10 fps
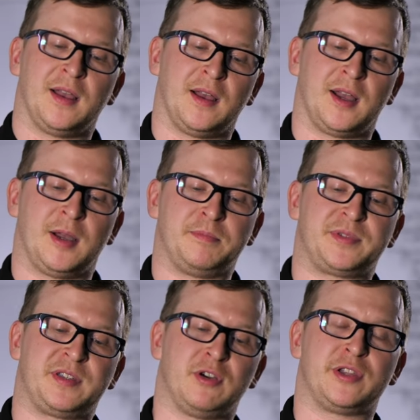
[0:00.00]
А,
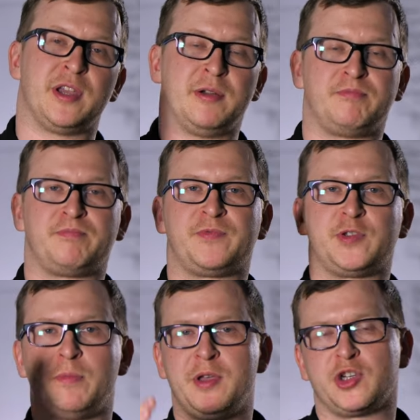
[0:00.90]
сегодня
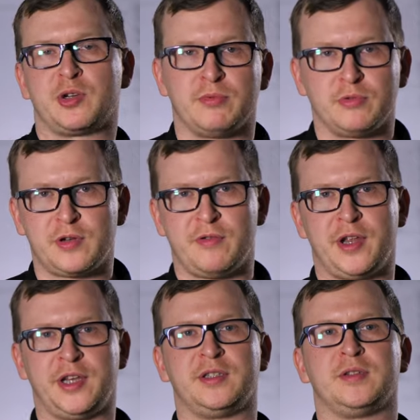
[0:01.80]
все меньше буду
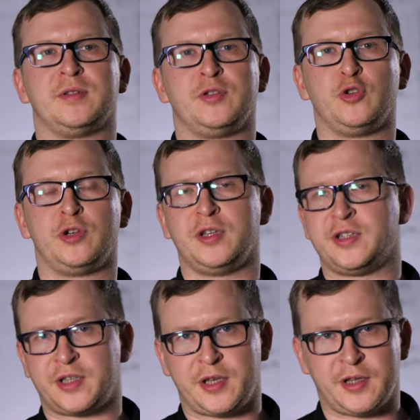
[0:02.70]
говорить
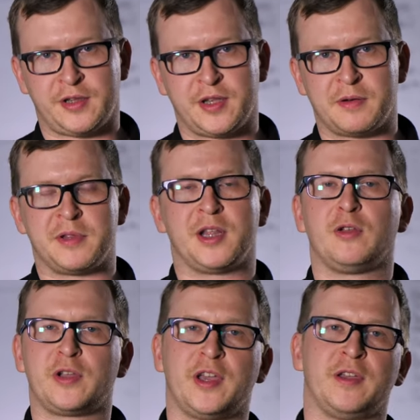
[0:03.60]
юридической
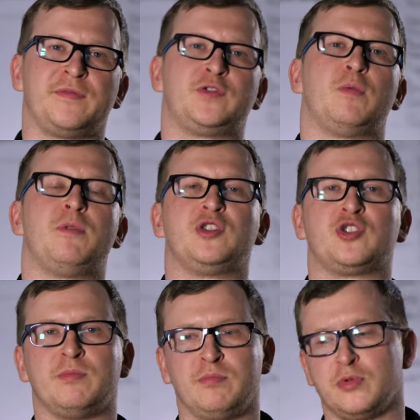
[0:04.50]
терминологией, все
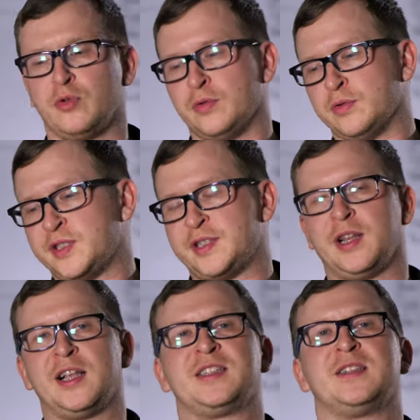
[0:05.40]
меньше буду
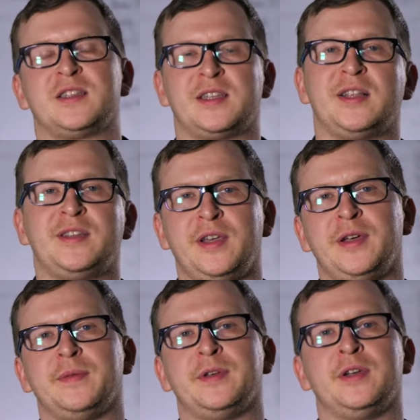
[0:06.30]
ссылаться на статьи
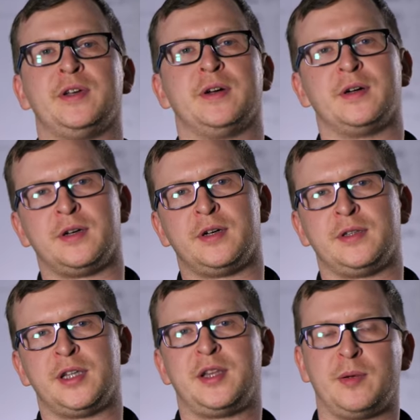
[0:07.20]
и э,
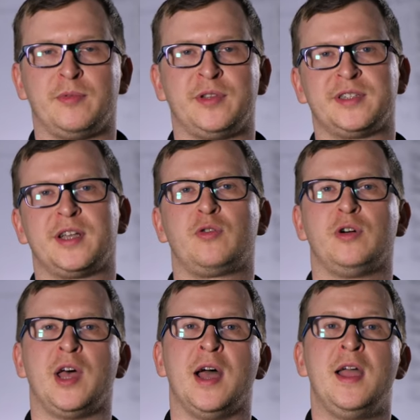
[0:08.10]
на требования
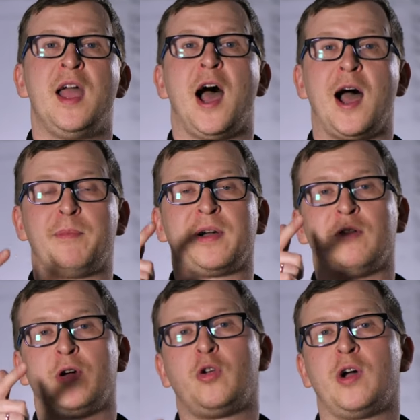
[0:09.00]
закона, а
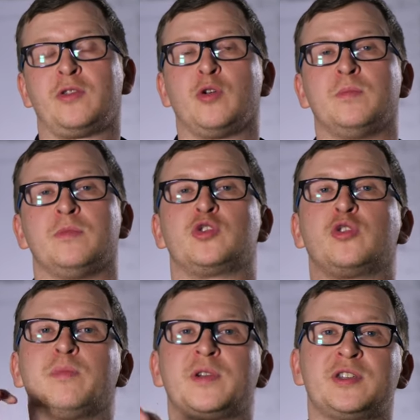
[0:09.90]
поговорю о том,
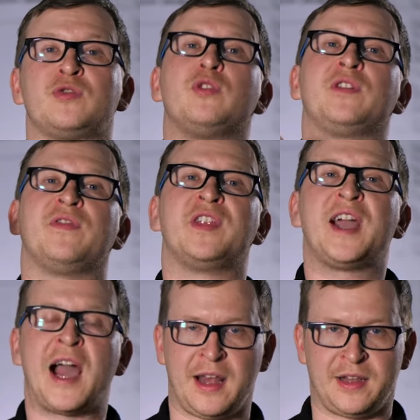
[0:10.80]
что происходит в
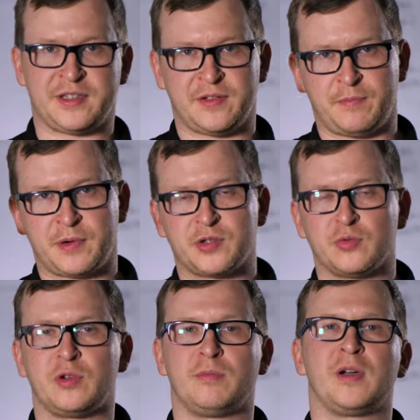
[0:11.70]
реальности в
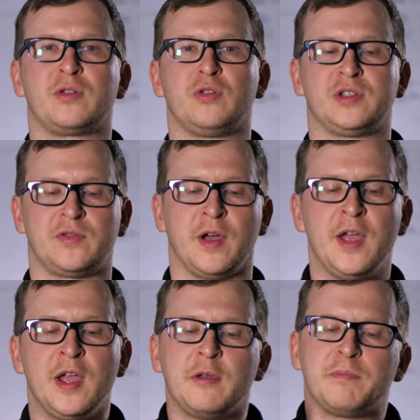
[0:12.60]
процедуре банкротства
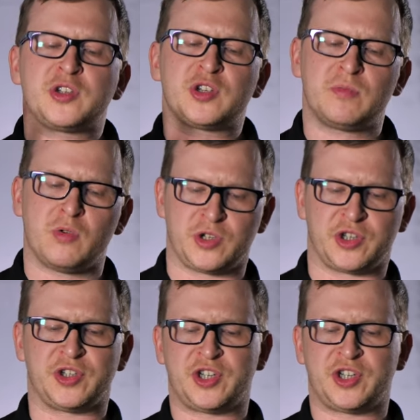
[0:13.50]
и почему очень